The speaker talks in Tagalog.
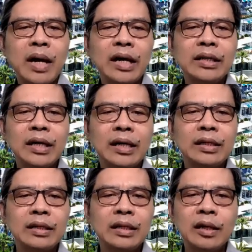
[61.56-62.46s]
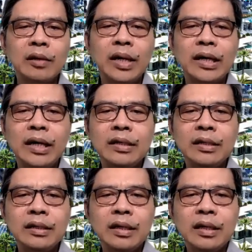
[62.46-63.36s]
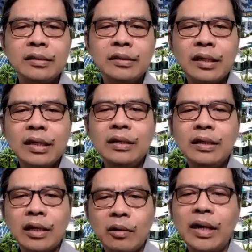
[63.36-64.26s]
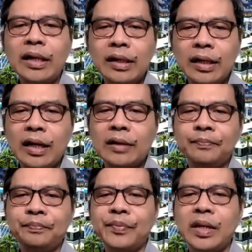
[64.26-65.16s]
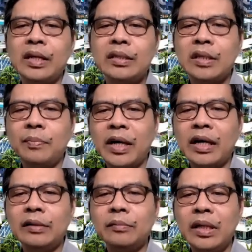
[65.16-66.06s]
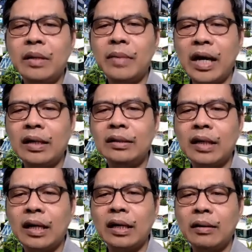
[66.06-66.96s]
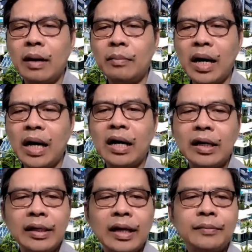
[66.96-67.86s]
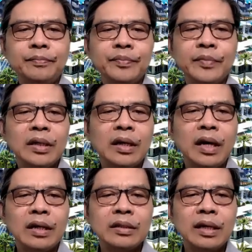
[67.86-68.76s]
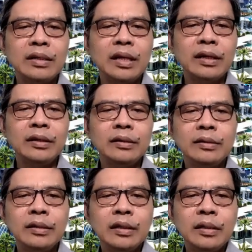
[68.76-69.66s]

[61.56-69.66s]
bagay na kanyang ginagawa ay siya ring ginagawa ng anak. Sapagkat minamahal ng ama ang anak at sa kanya ay